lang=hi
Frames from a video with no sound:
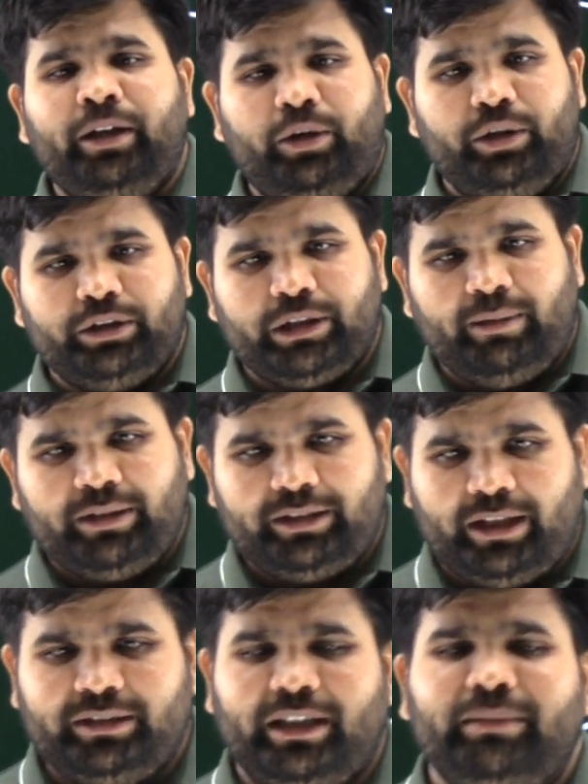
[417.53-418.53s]
और इसके बाद
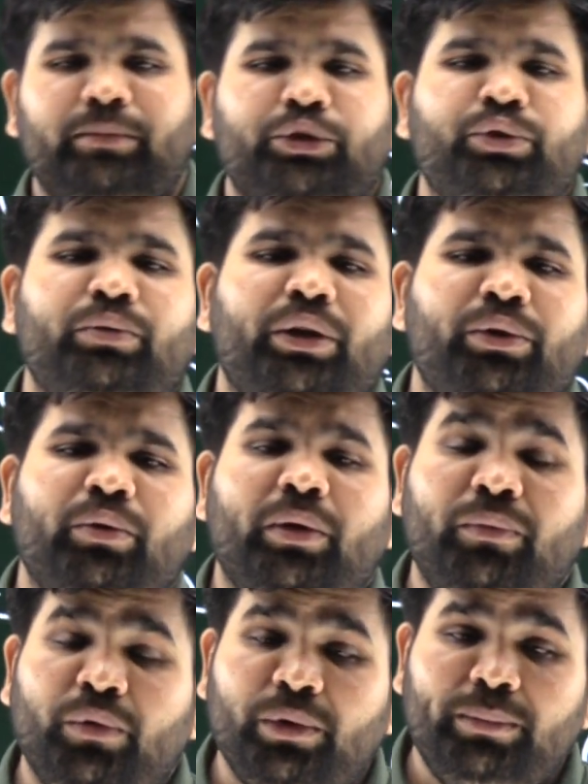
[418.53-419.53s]
साथ साथ में स्टूडेंटों को
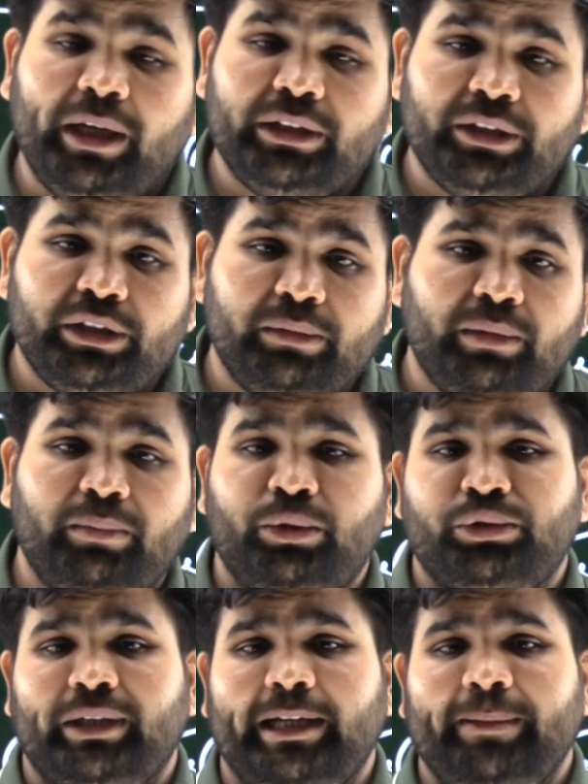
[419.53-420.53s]
फ़ोन भी आते हैं दिन भर
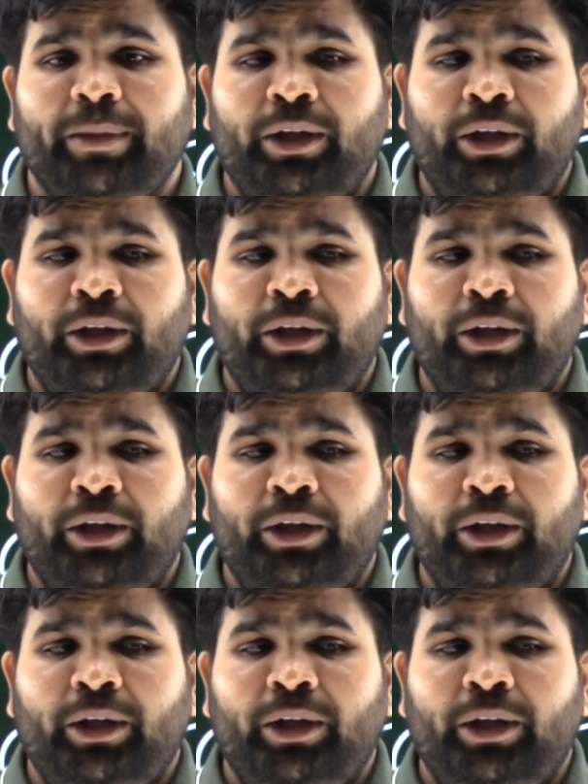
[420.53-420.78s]
बहुत सारे